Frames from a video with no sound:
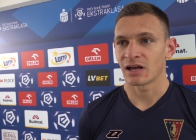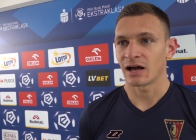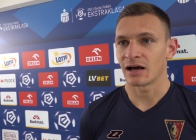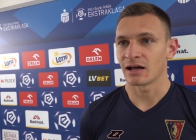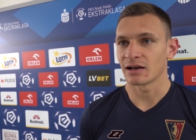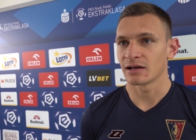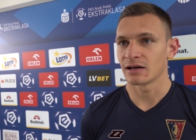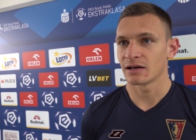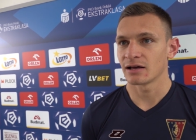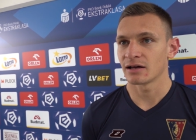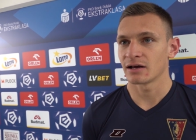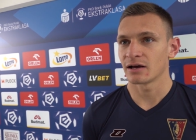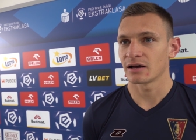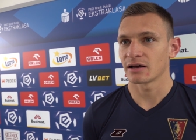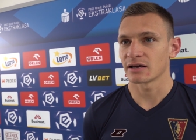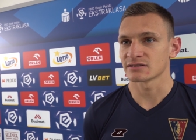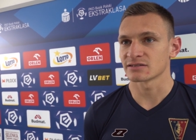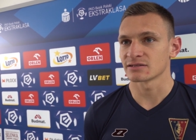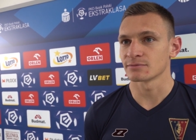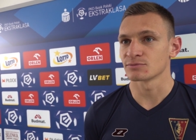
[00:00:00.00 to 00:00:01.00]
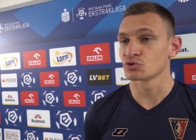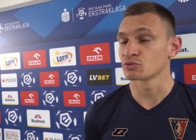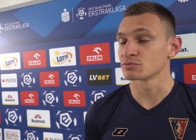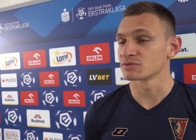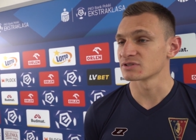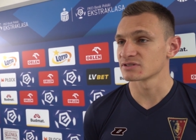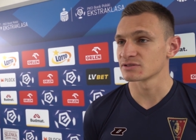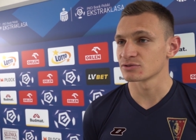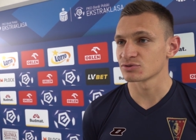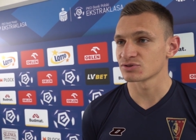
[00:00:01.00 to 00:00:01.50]
ale jestem
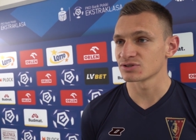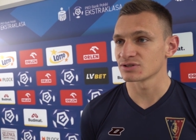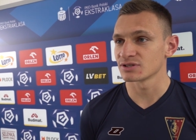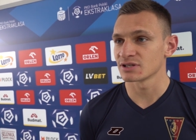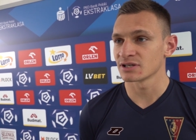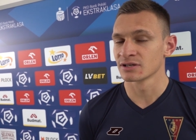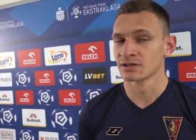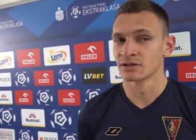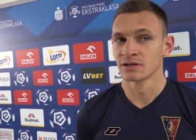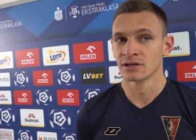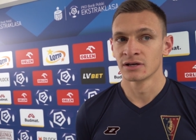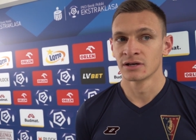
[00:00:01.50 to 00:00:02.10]
dumny z drużyny,